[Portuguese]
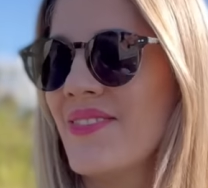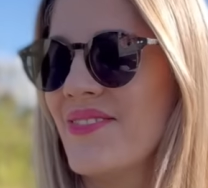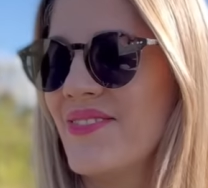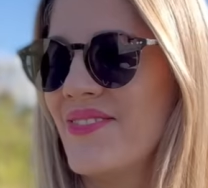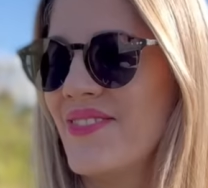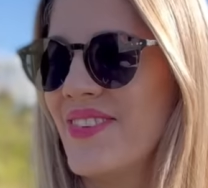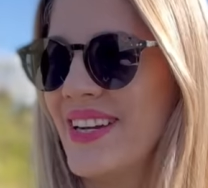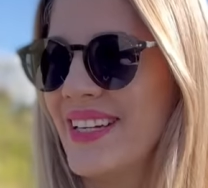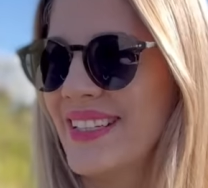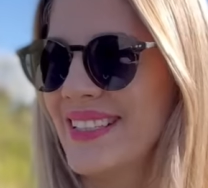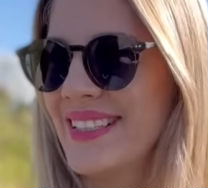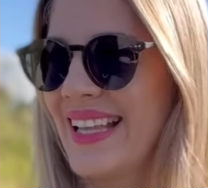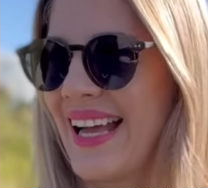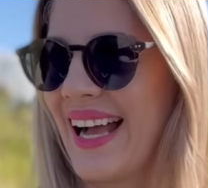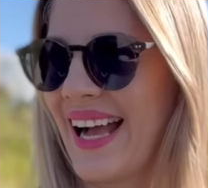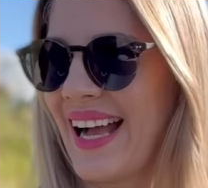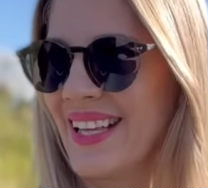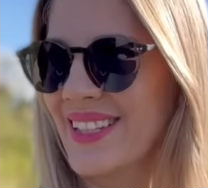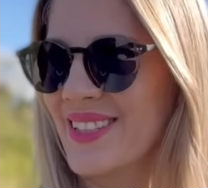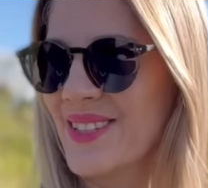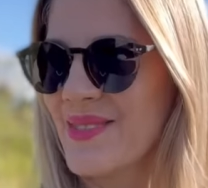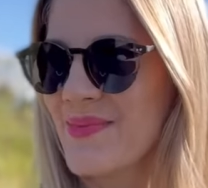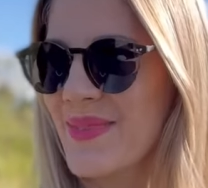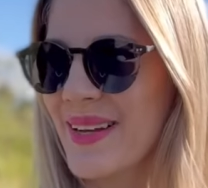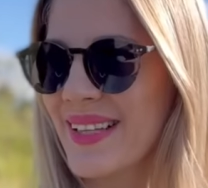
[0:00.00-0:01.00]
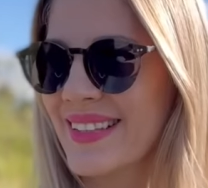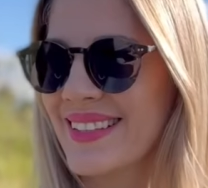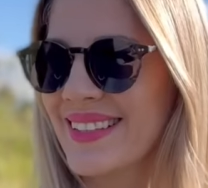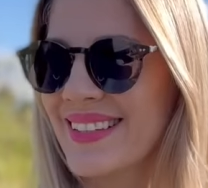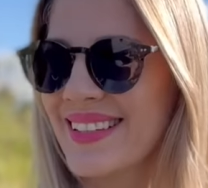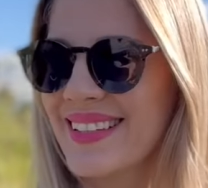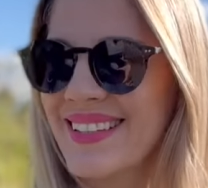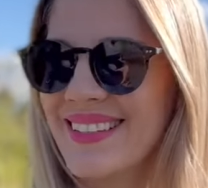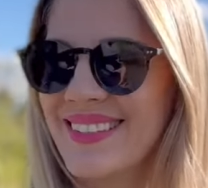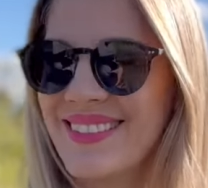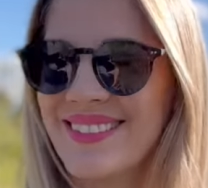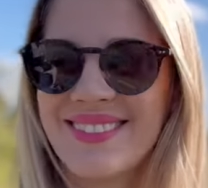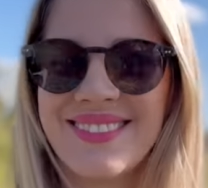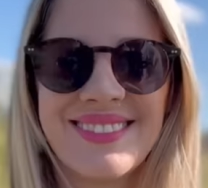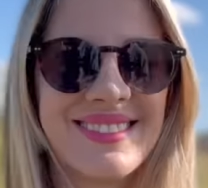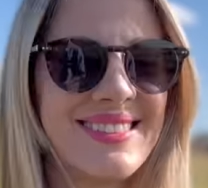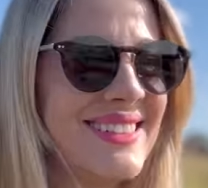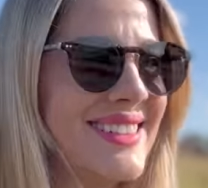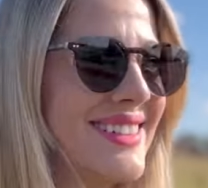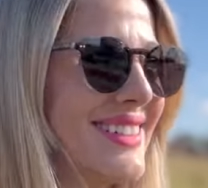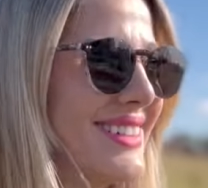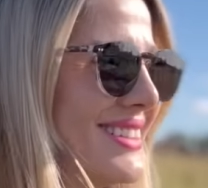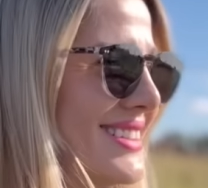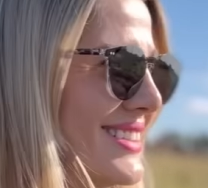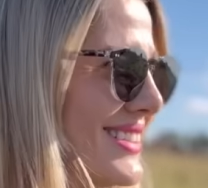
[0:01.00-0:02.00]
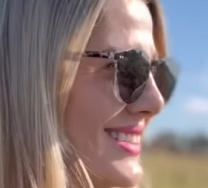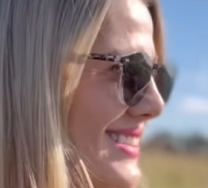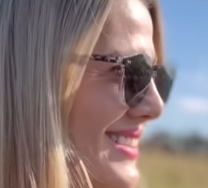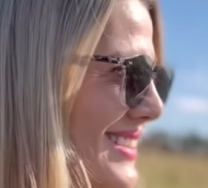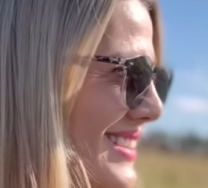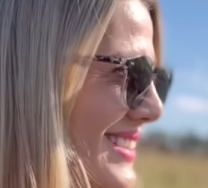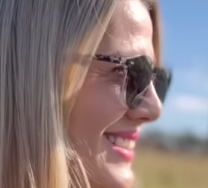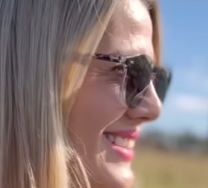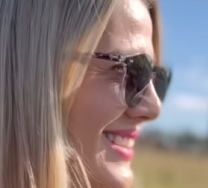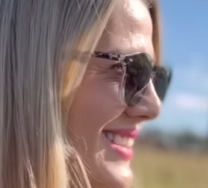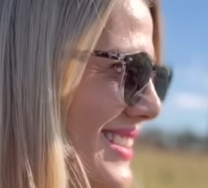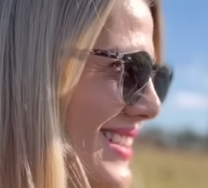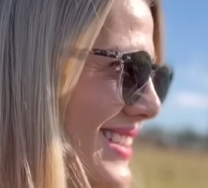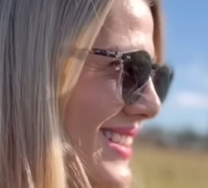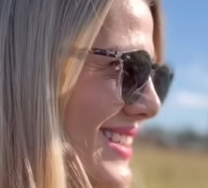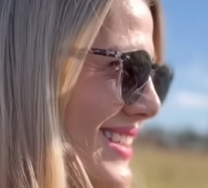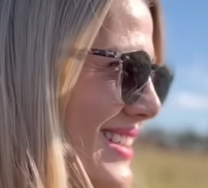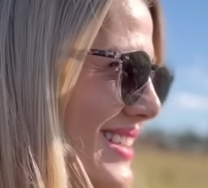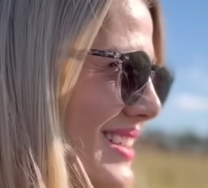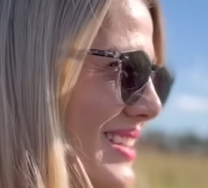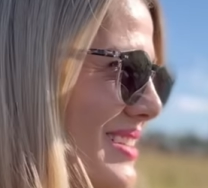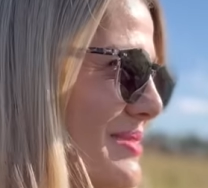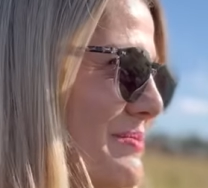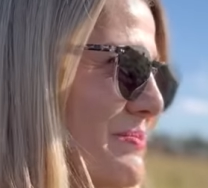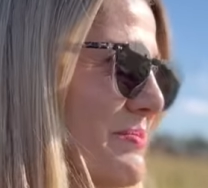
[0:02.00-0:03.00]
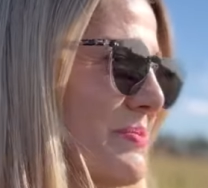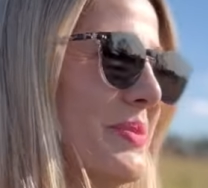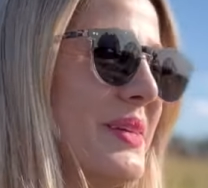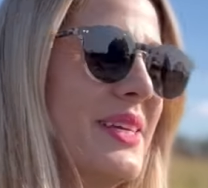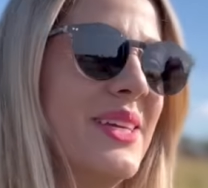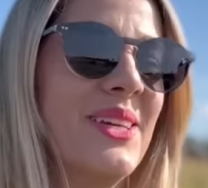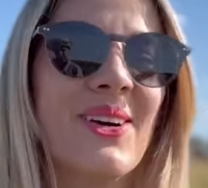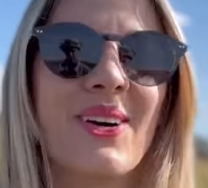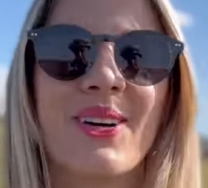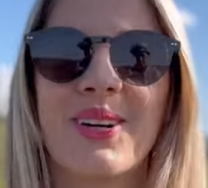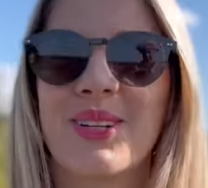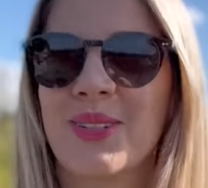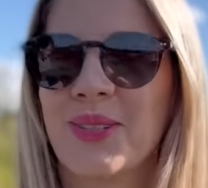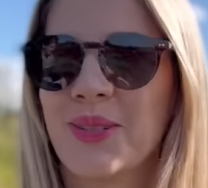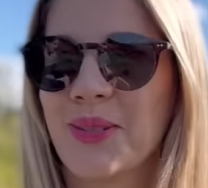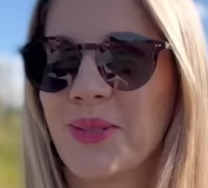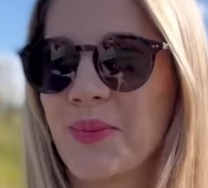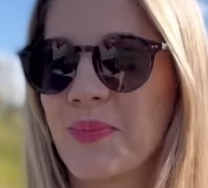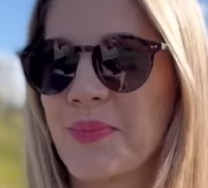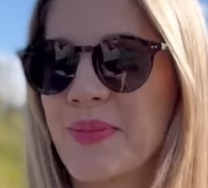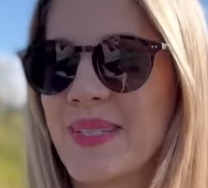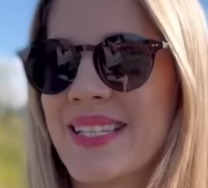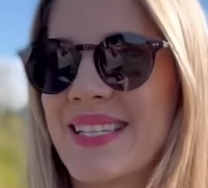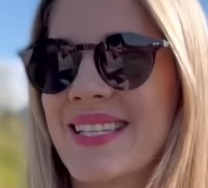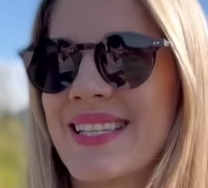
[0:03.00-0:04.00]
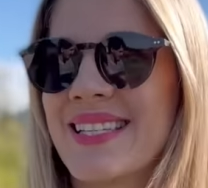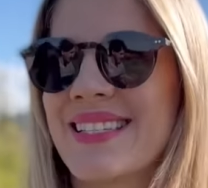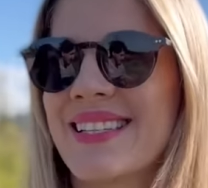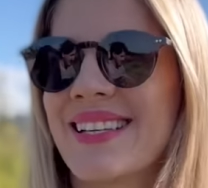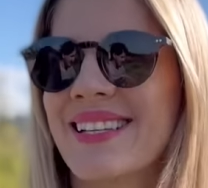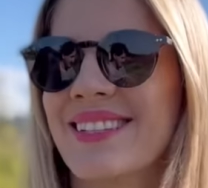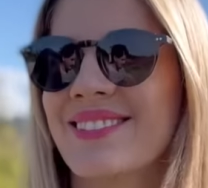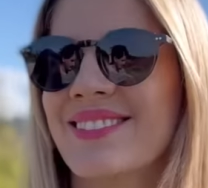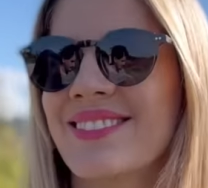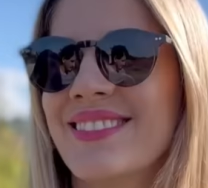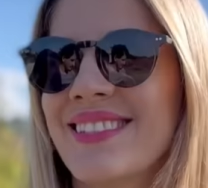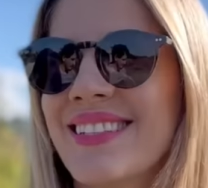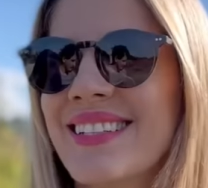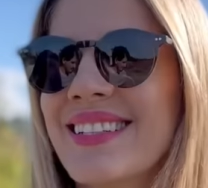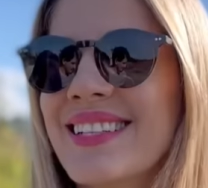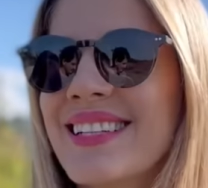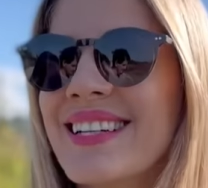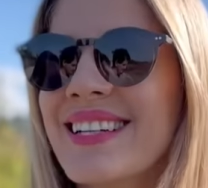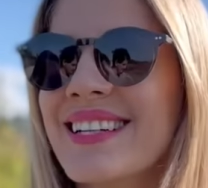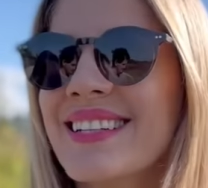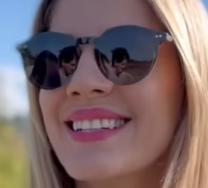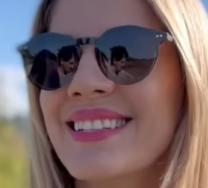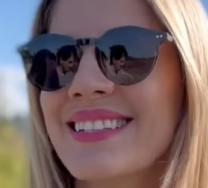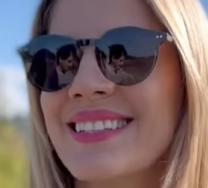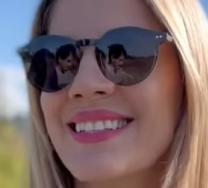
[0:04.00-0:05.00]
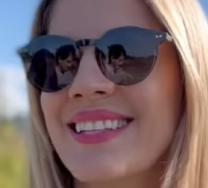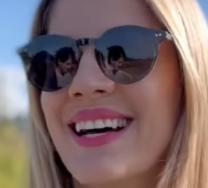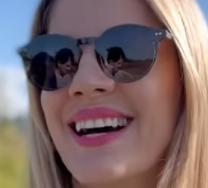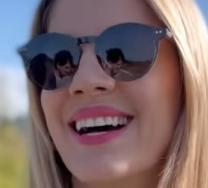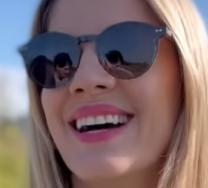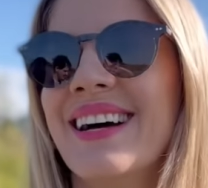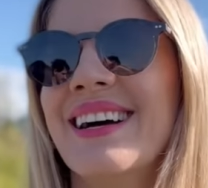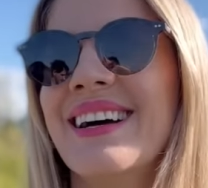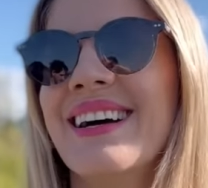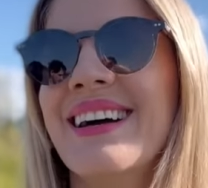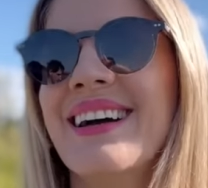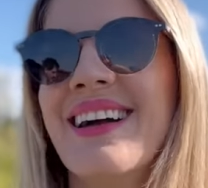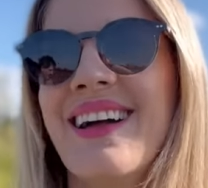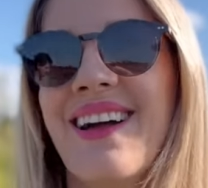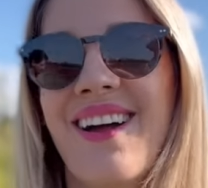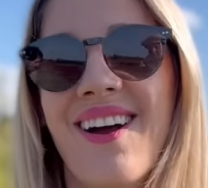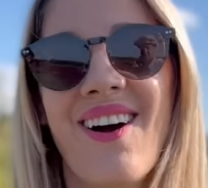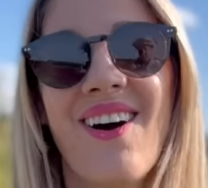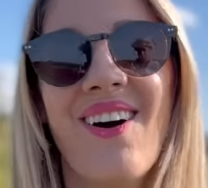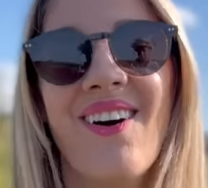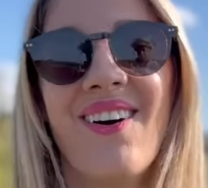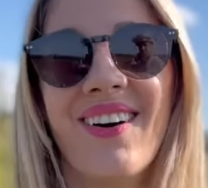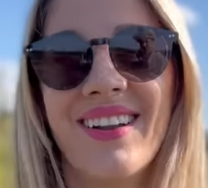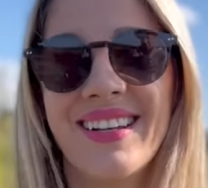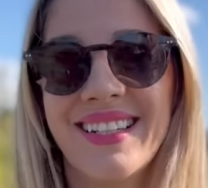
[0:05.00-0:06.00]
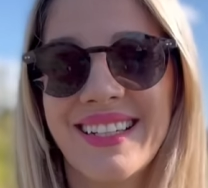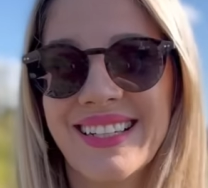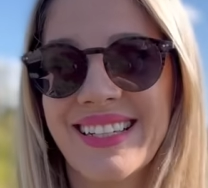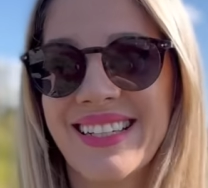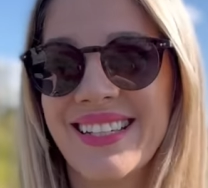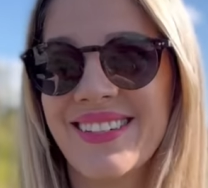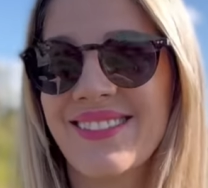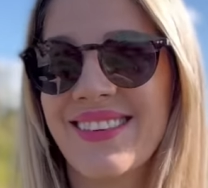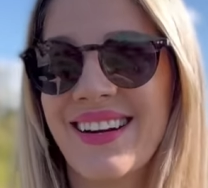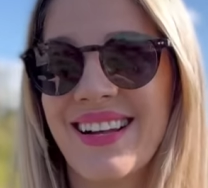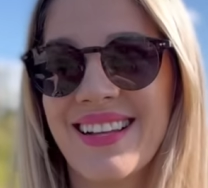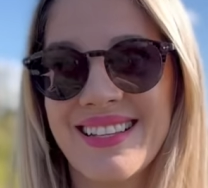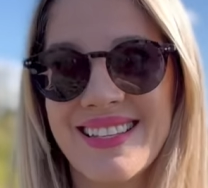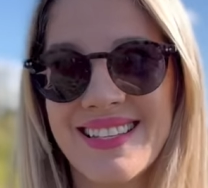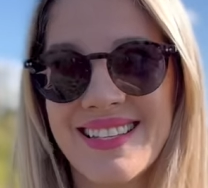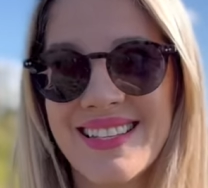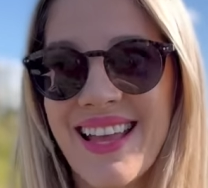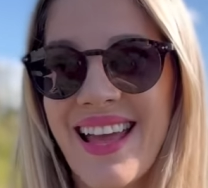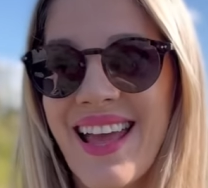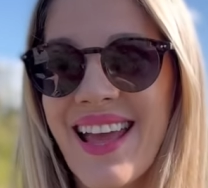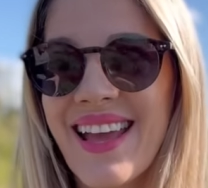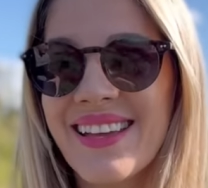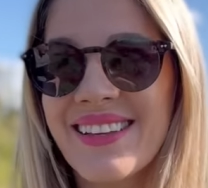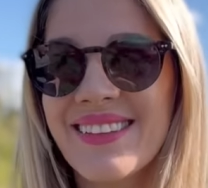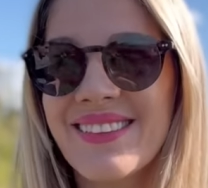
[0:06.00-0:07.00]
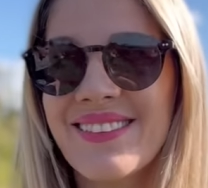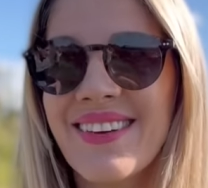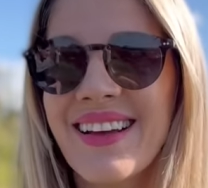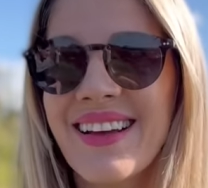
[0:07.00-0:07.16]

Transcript: Verdade, patrão. Pior que eu tô precisando de grana. Olha que eu aceito,